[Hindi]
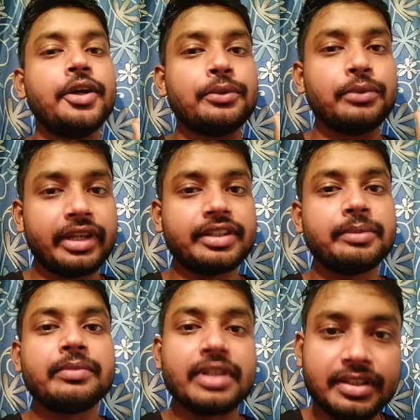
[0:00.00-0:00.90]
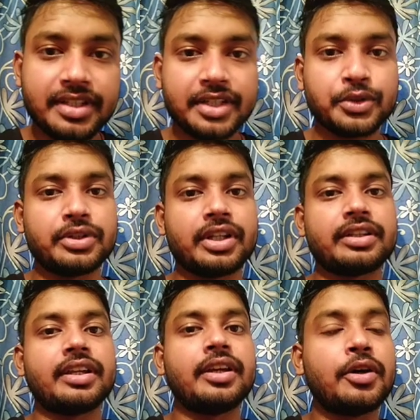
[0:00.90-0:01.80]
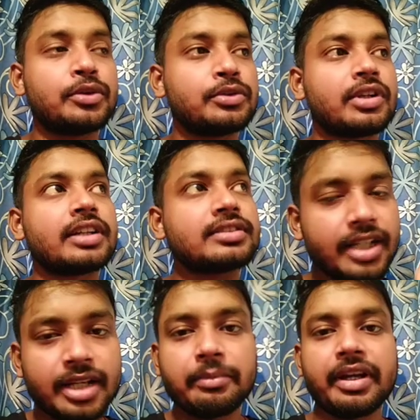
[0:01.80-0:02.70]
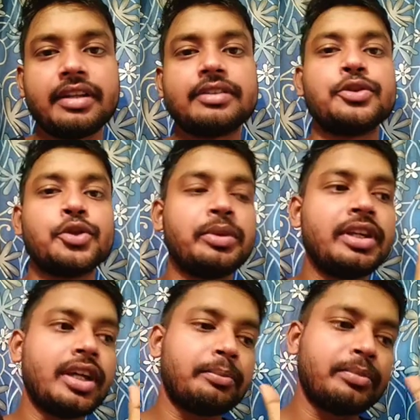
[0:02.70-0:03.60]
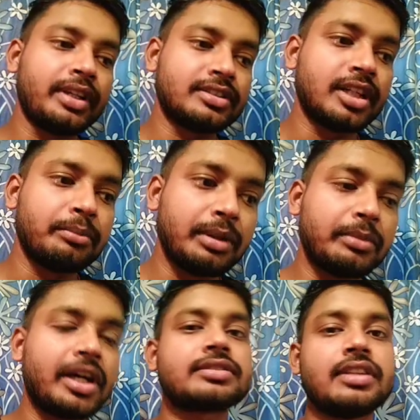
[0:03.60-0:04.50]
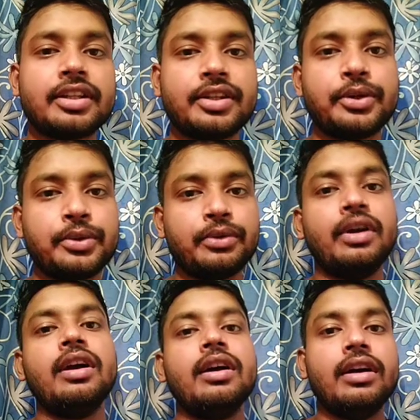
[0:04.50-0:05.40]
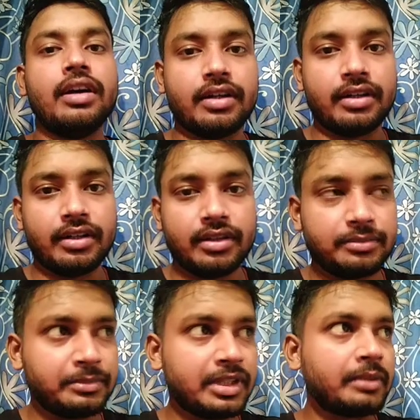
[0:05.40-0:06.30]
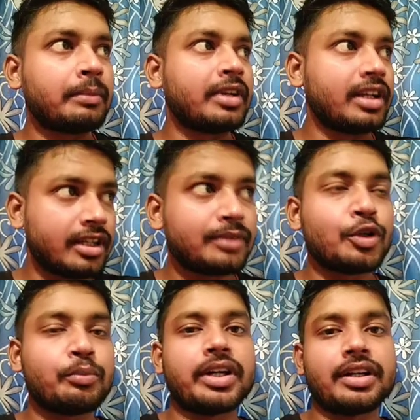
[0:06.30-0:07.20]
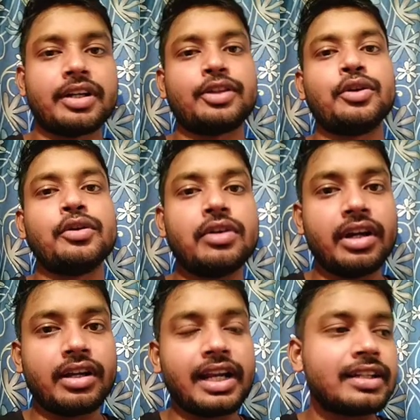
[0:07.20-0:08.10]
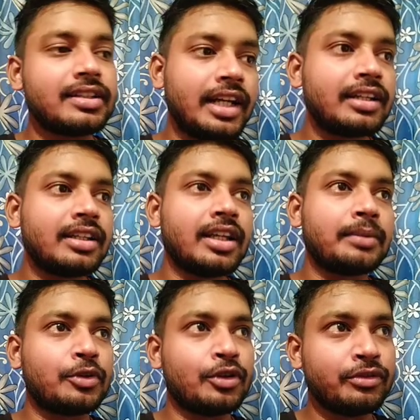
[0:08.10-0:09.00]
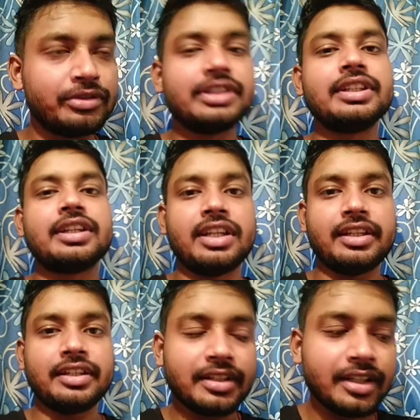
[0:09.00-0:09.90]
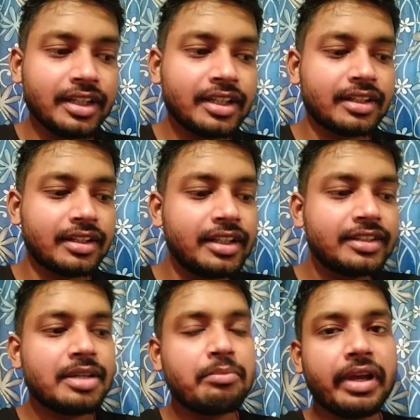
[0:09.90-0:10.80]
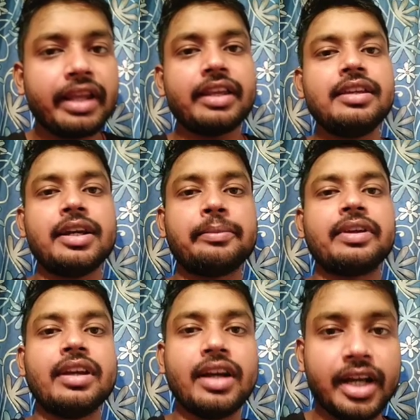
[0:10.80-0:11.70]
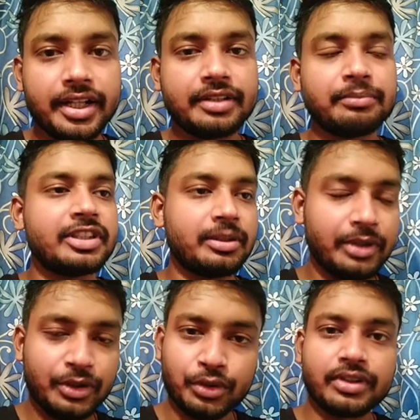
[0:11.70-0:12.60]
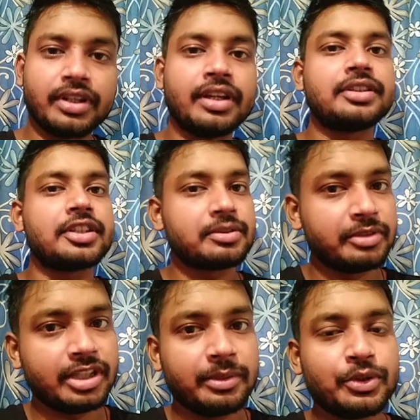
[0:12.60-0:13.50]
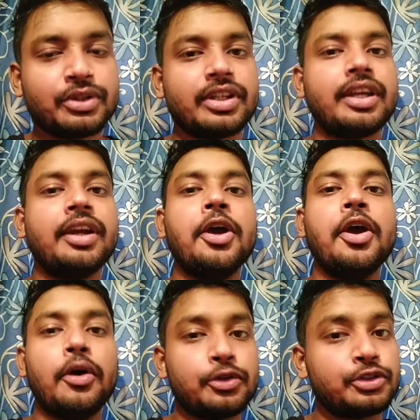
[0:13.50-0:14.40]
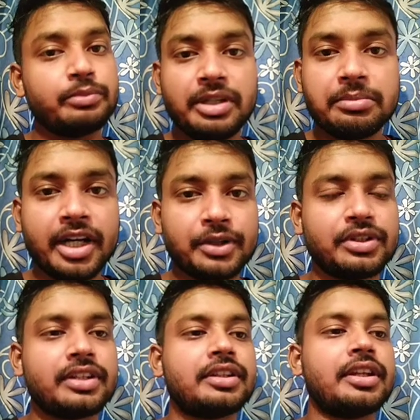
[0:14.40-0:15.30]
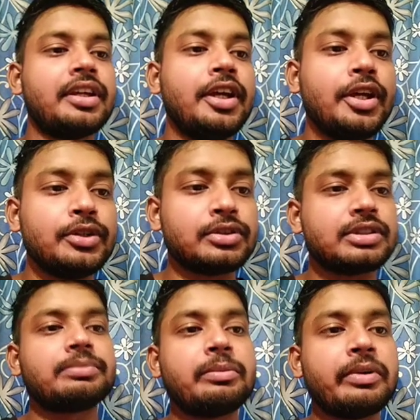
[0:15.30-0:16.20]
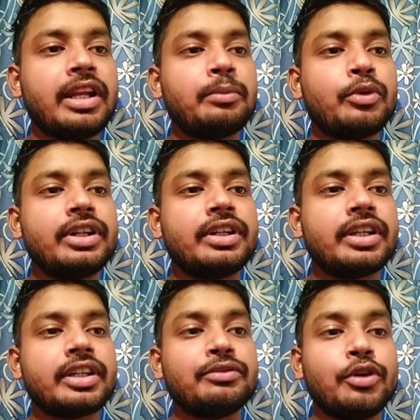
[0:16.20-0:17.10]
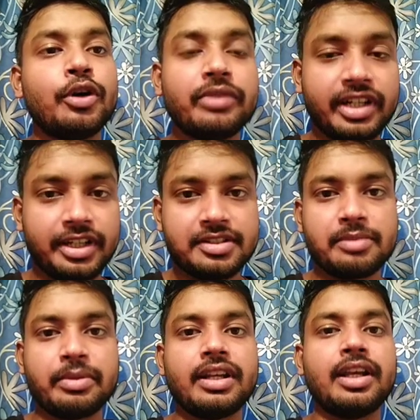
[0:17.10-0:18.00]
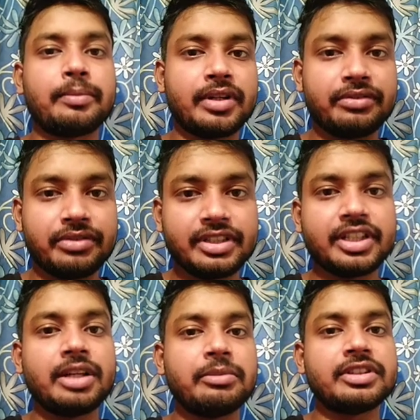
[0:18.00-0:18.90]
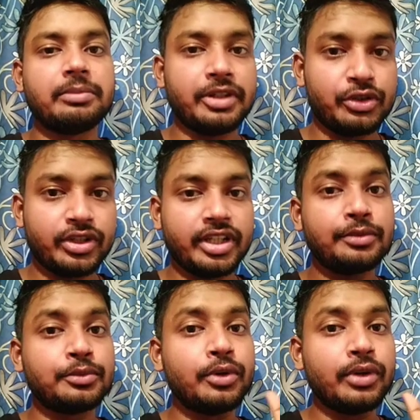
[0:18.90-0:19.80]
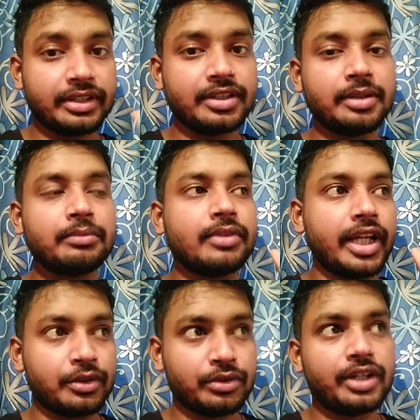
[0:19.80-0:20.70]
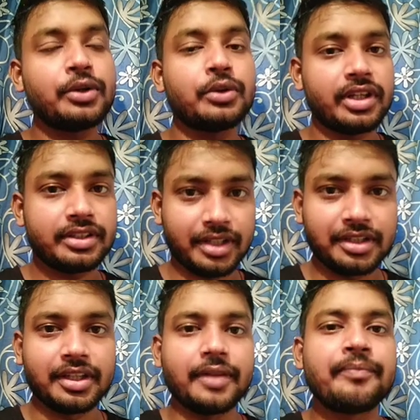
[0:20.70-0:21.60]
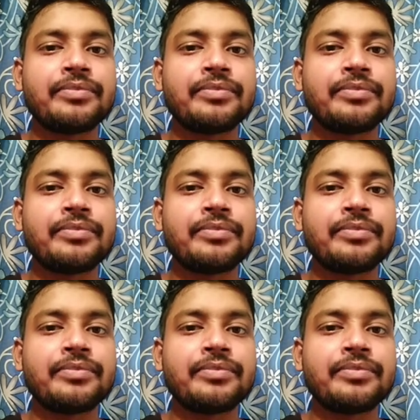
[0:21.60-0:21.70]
वो एकदम रिजेक्ट हो जाते हैं और उनका सारा मेहनत जो भी आप एग्ज़ाम में मार्क्स लाते हो आ, मतलब अपने कट ऑफ को पार करते हो और एट द एंड कि आपको फिजिकल यानी कि रनिंग रनिंग से पहले ही आपके हाइट मेजरमेंट होते हैं चेस्ट मेजरमेंट होते हैं और उसमें ही बाहर हो जाते हैं तो सबसे पहला पॉइंट है कि फॉर्म भरने से पहले आपका फिजिकल मेजरमेंट जो है वो एकदम एक्यूरेट होना चाहिए